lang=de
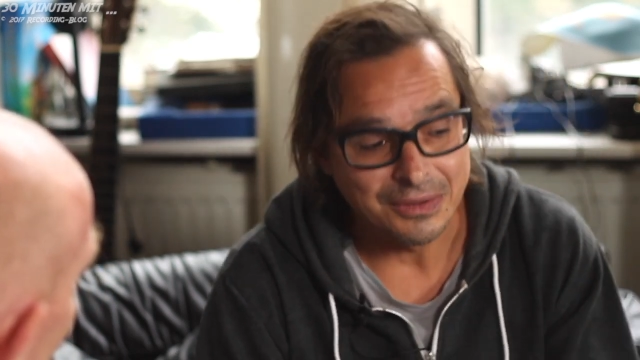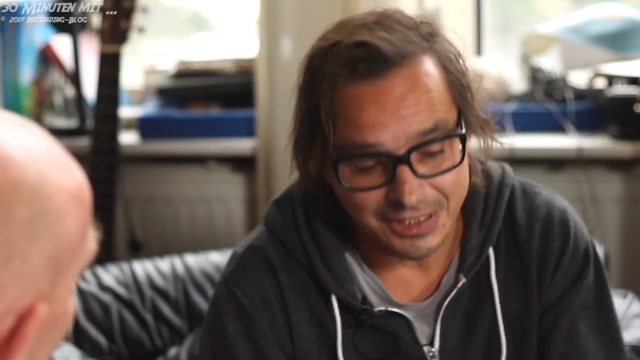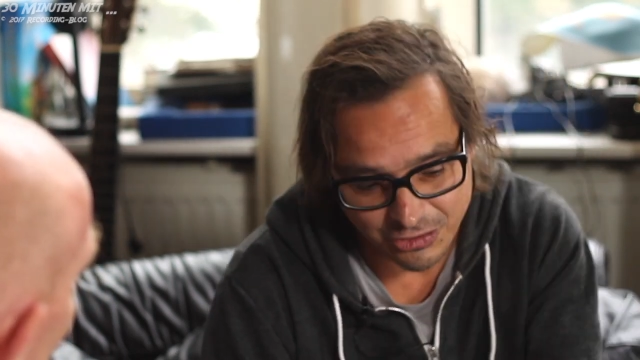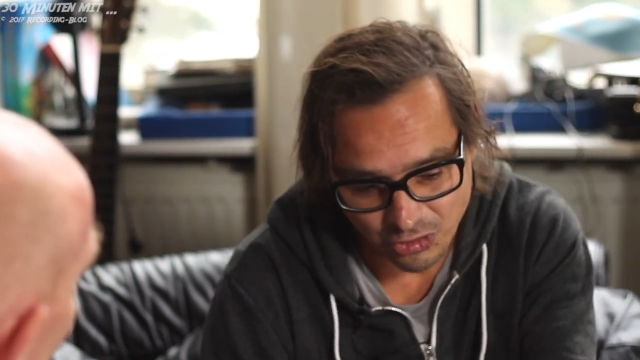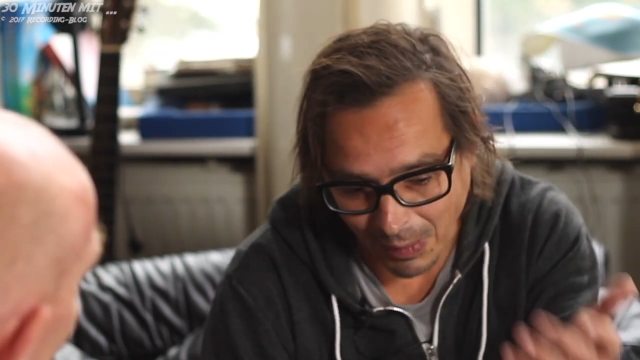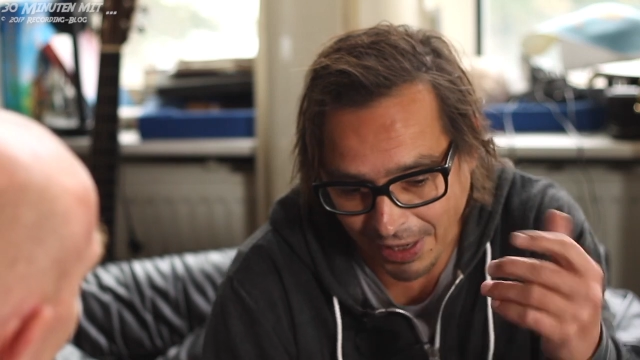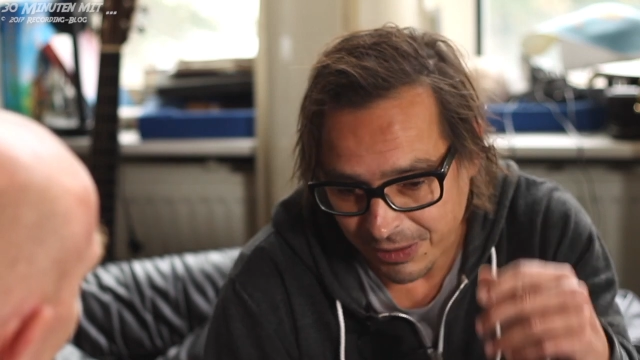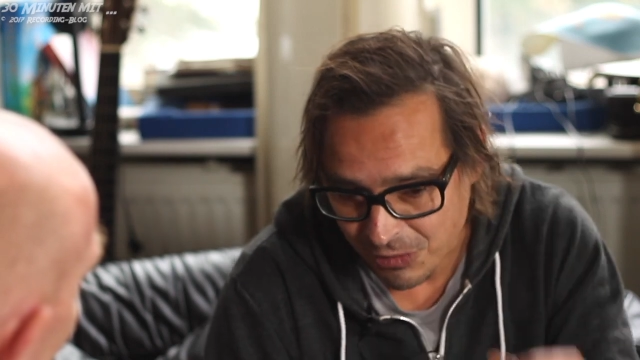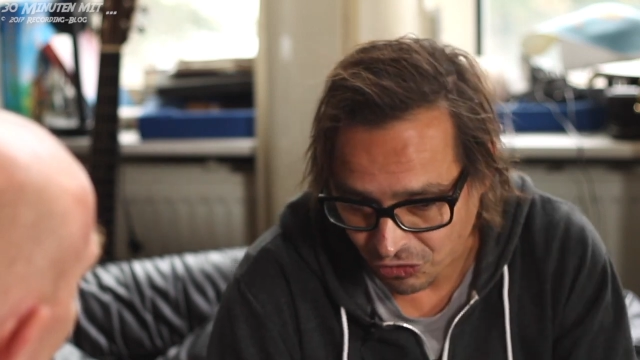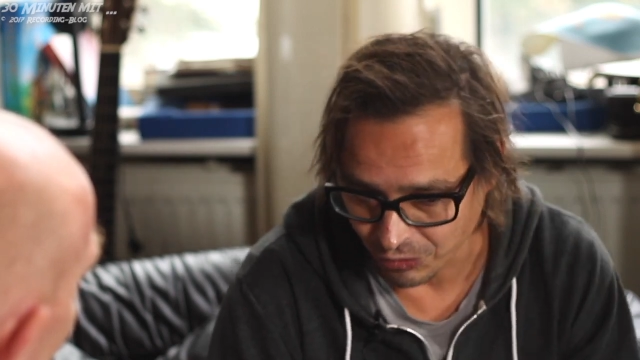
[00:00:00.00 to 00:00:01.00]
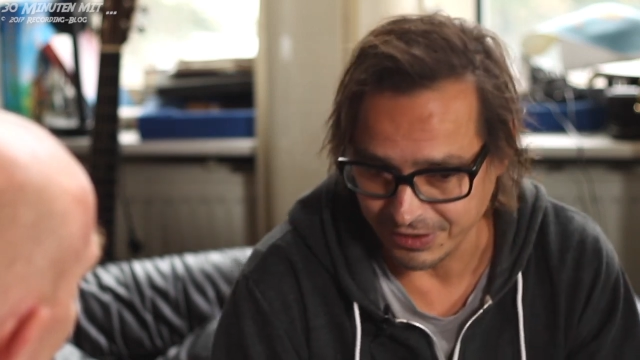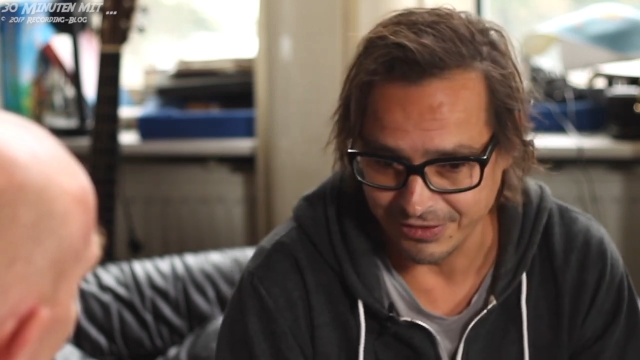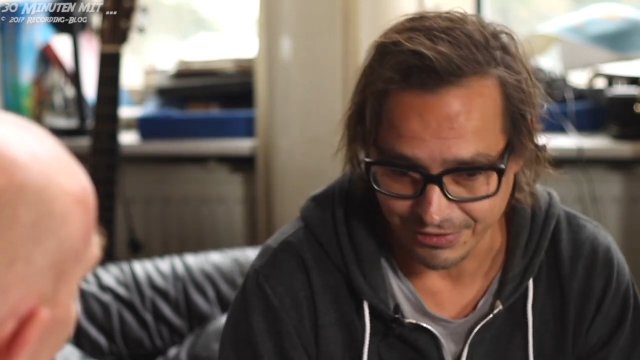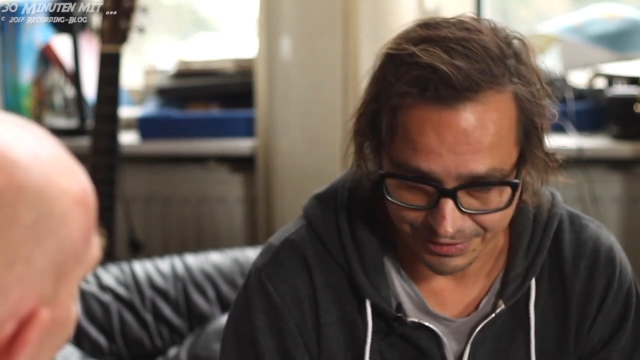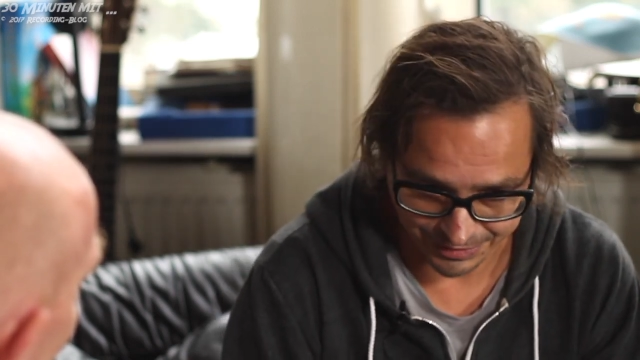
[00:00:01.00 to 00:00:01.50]
Und die spare ich mir schon,
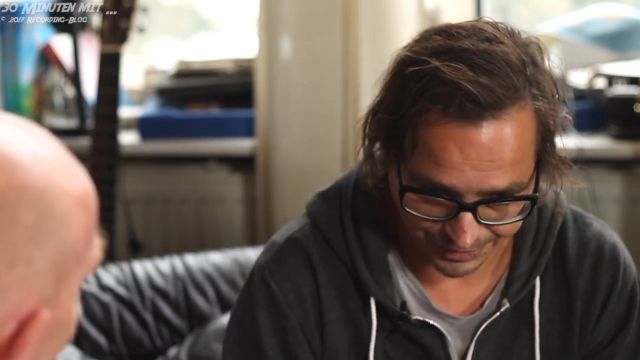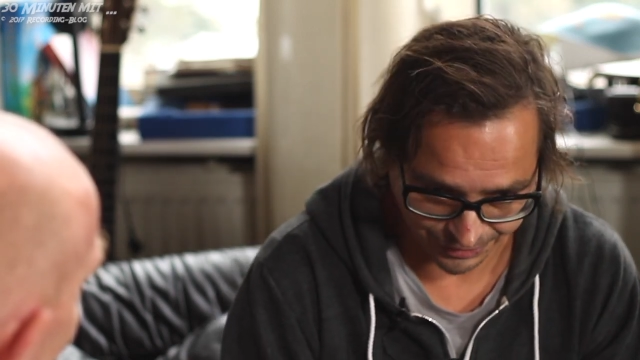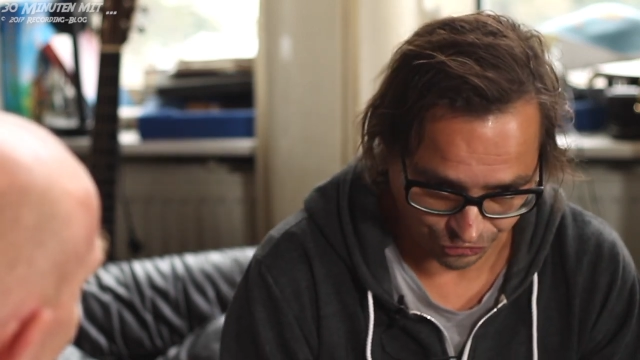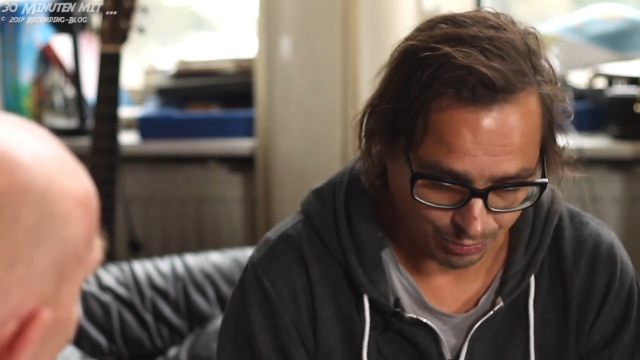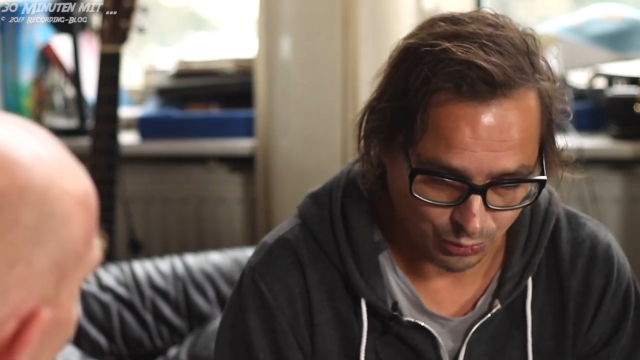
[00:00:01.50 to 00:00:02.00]
diese dritte